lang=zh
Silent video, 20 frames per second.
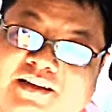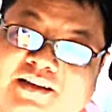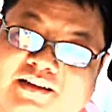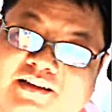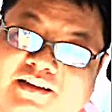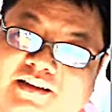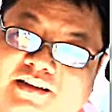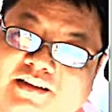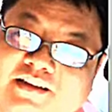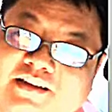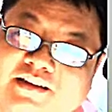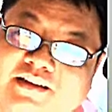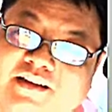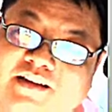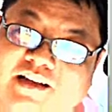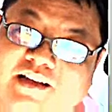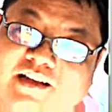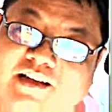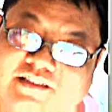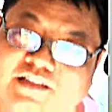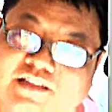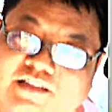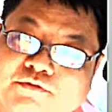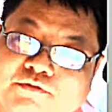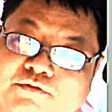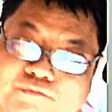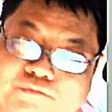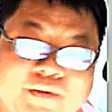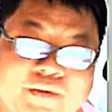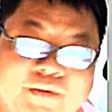两两千
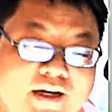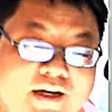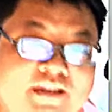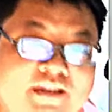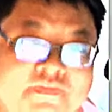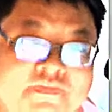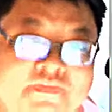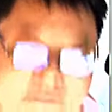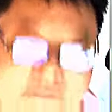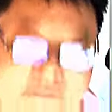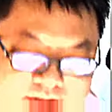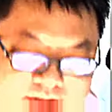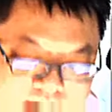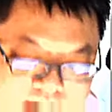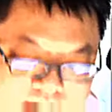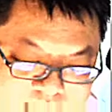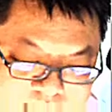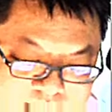五百亿分之